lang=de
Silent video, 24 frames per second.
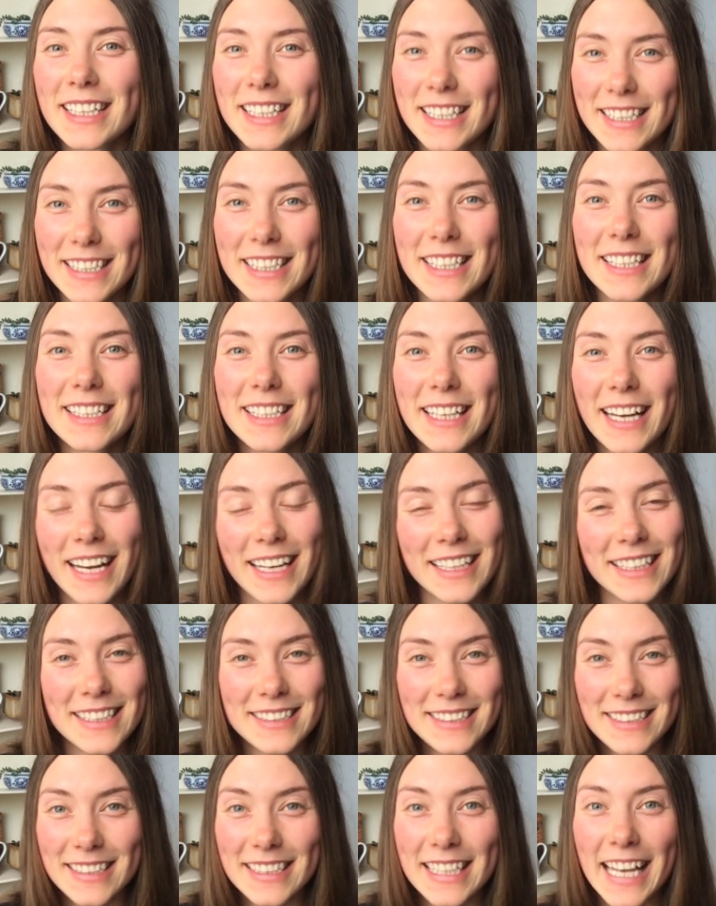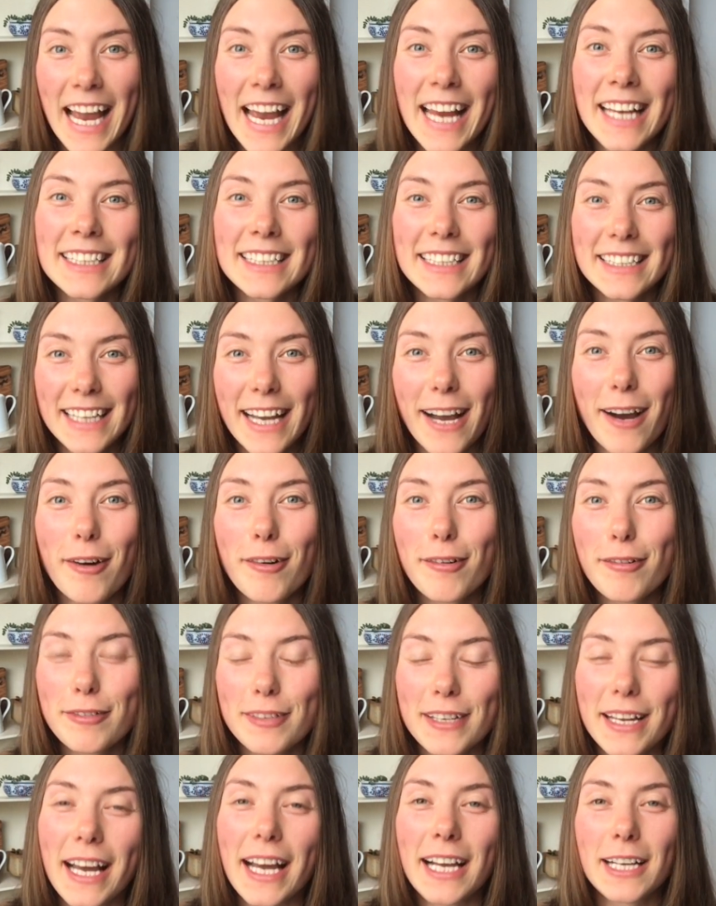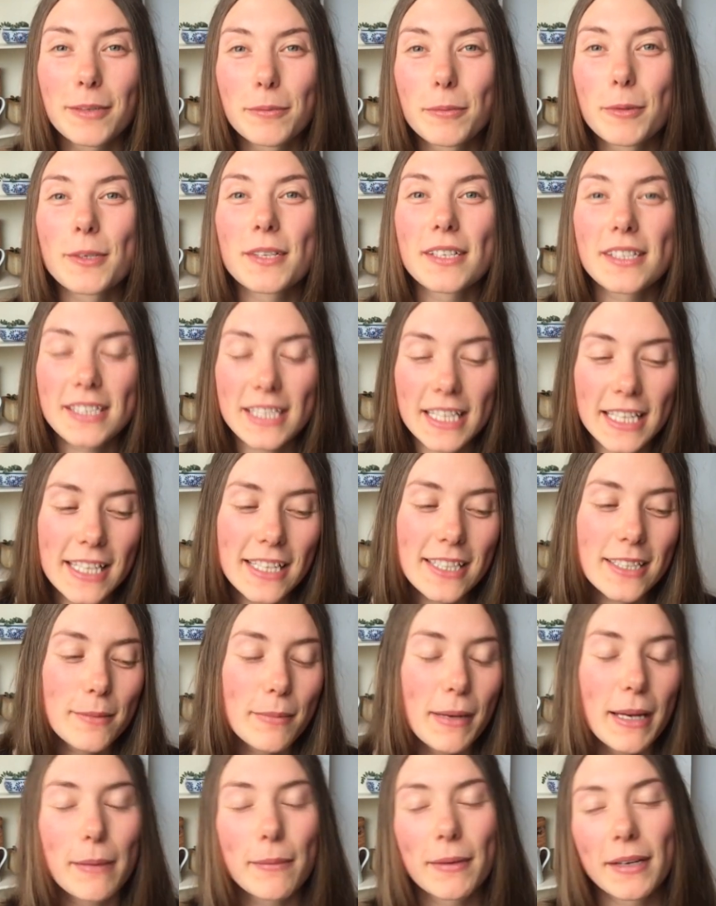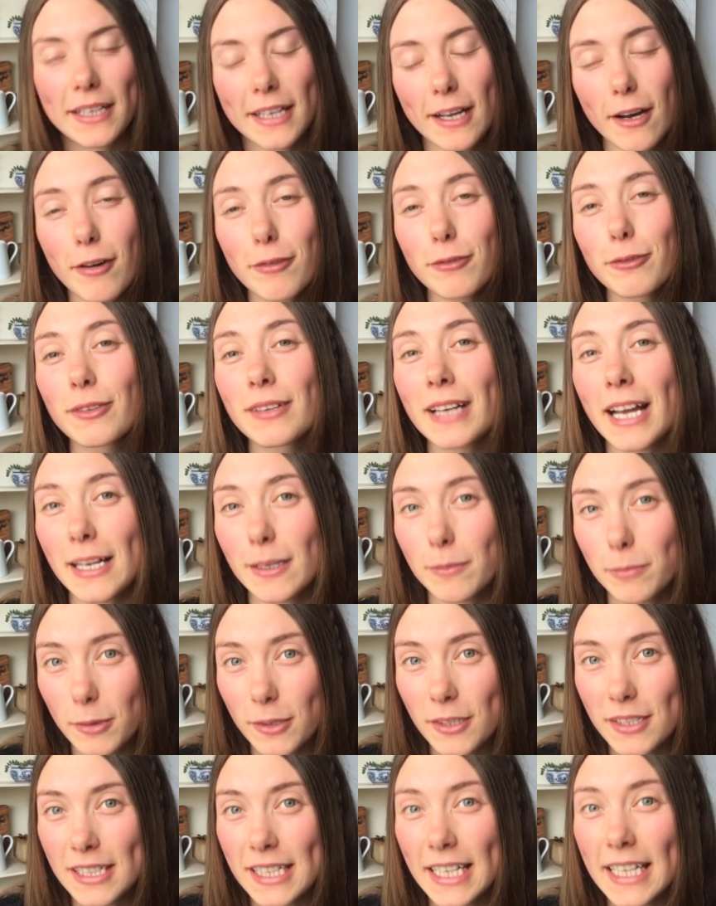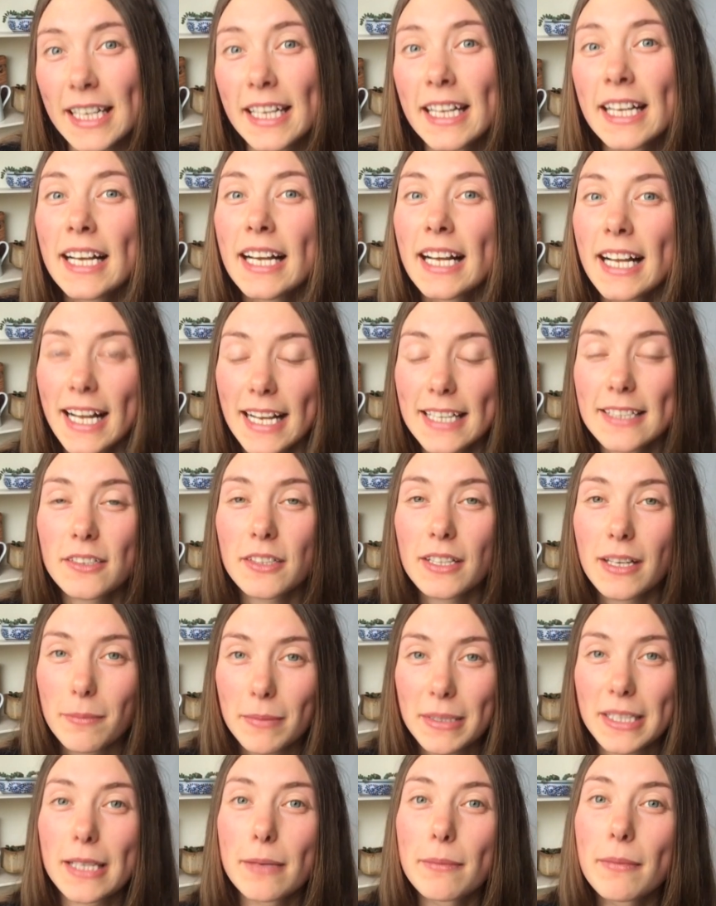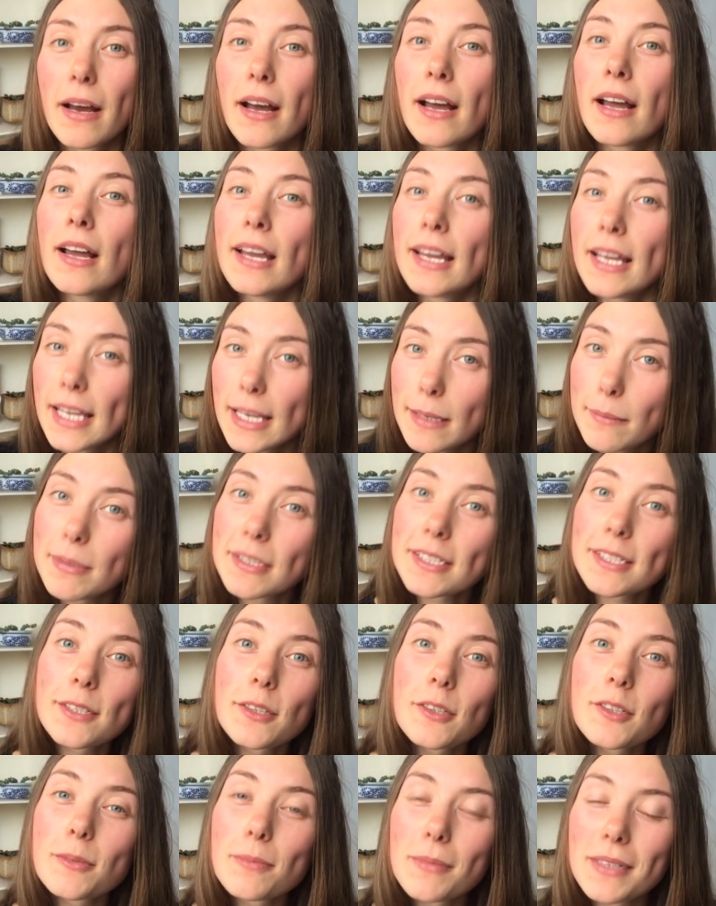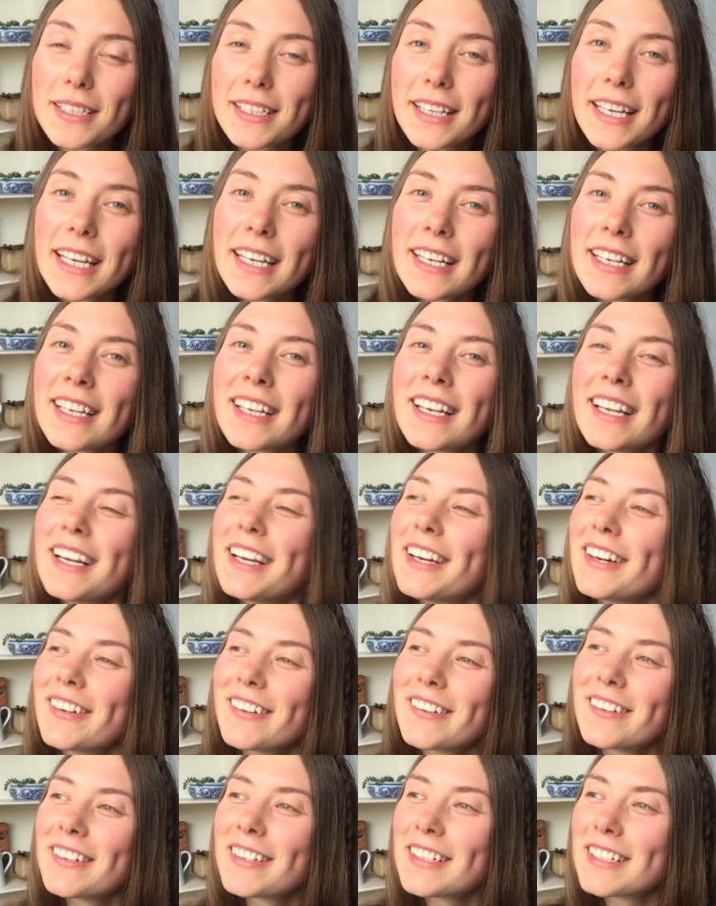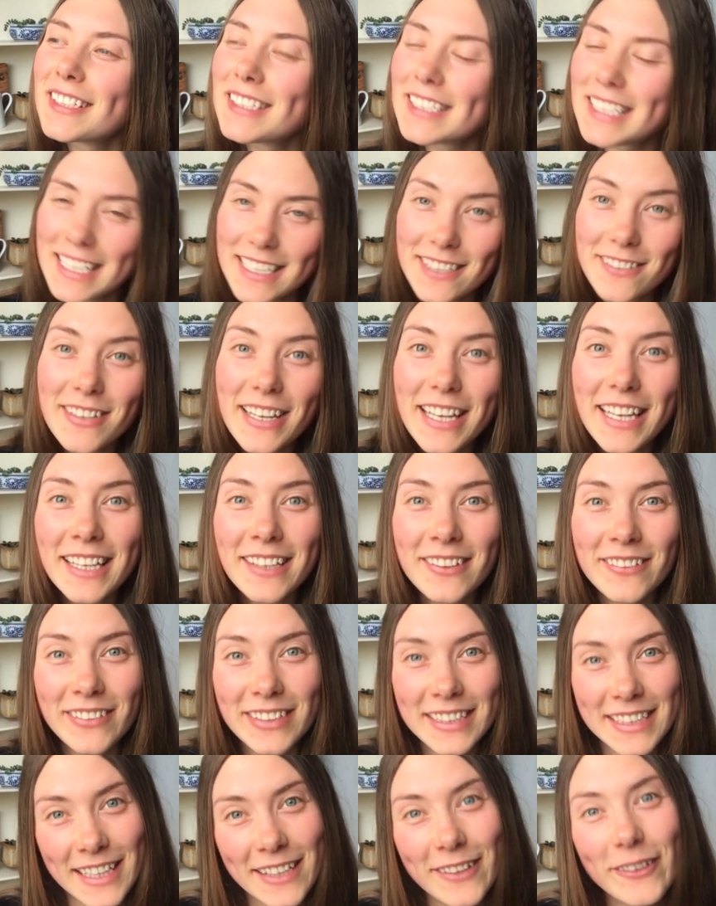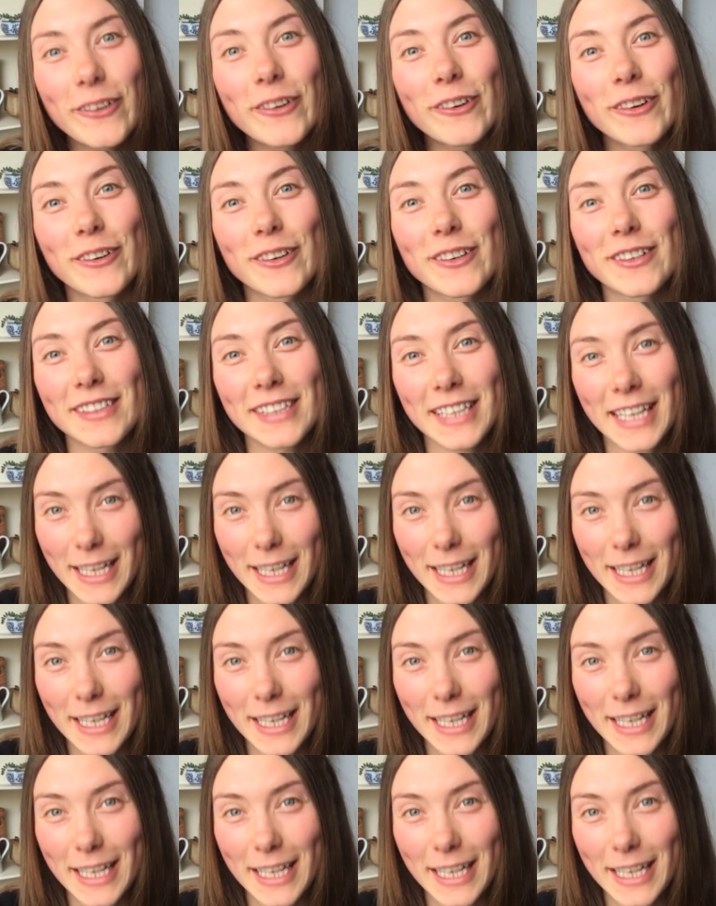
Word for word: Es liegt daran, dass es kein gekaufter Hagebuttentee ist. Bei dem gekauften Hagebuttentee hast du nämlich immer Hibiskus mit drin und deswegen wird der rot.